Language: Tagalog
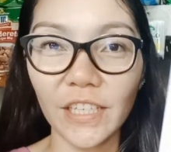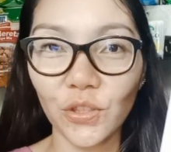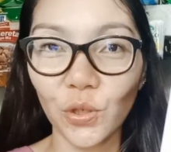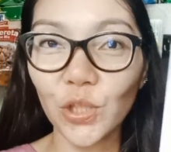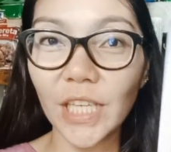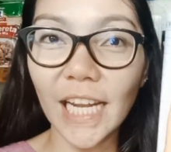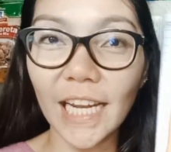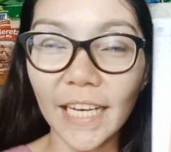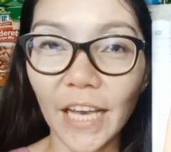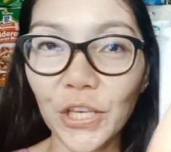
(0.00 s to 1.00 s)
Dito ko
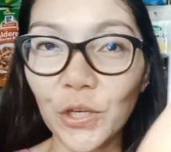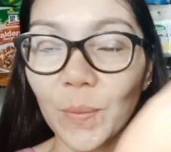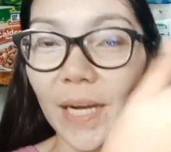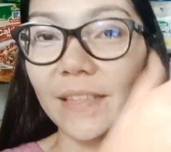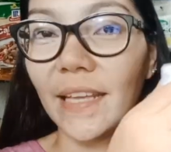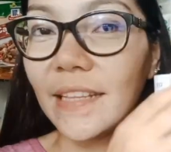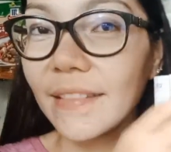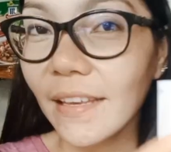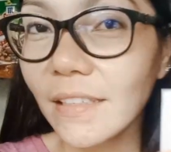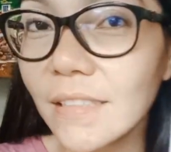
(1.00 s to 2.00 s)
nilalagay yung mga
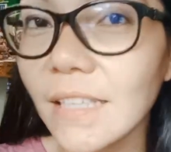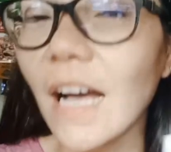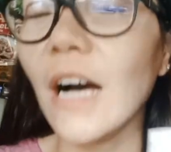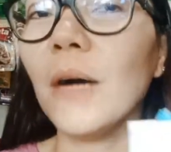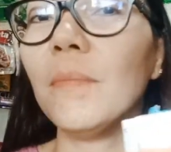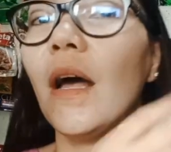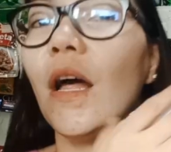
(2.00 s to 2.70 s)
detailed um,